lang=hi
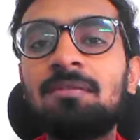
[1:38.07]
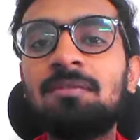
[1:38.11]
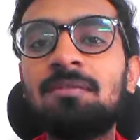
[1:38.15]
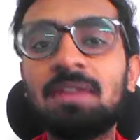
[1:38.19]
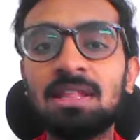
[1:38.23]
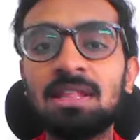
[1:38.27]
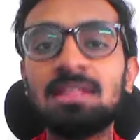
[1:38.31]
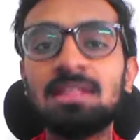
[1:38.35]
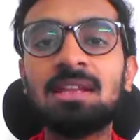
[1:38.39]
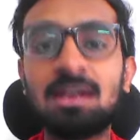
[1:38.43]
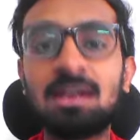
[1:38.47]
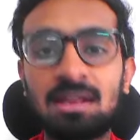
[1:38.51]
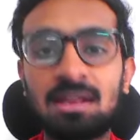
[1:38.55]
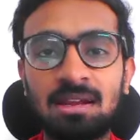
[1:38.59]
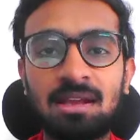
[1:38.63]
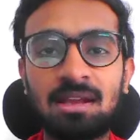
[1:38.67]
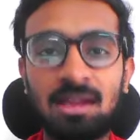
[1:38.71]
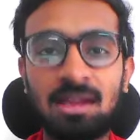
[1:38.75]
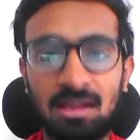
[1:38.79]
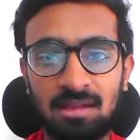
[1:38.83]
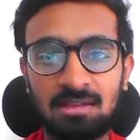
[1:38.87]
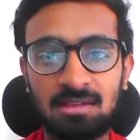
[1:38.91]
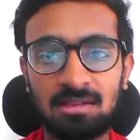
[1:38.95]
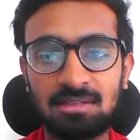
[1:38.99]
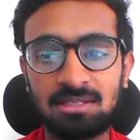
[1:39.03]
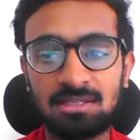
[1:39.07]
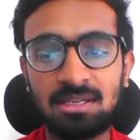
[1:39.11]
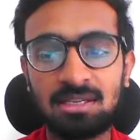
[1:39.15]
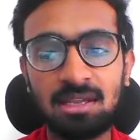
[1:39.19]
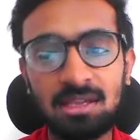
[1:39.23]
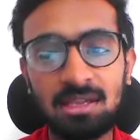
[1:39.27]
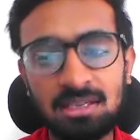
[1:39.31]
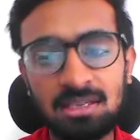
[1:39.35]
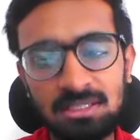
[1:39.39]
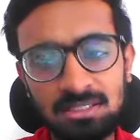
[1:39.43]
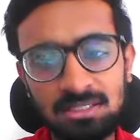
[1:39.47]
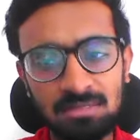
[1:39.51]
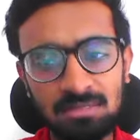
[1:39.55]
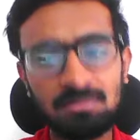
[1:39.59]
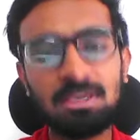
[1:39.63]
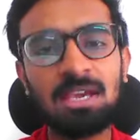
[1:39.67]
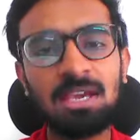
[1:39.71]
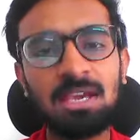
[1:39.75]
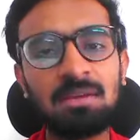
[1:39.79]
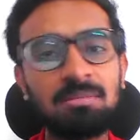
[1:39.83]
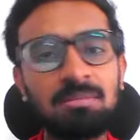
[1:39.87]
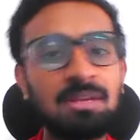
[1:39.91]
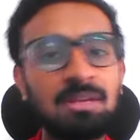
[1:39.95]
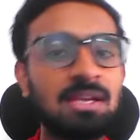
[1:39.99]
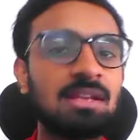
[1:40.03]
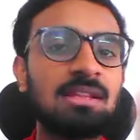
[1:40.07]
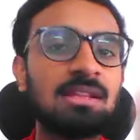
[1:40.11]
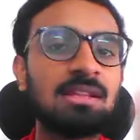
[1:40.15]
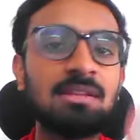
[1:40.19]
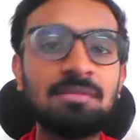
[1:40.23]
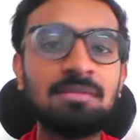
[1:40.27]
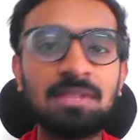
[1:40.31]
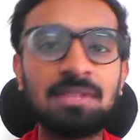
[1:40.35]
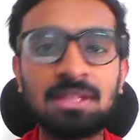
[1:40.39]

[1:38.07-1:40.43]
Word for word: विन कर गया ठीक है किसी भी एक प्लेयर ने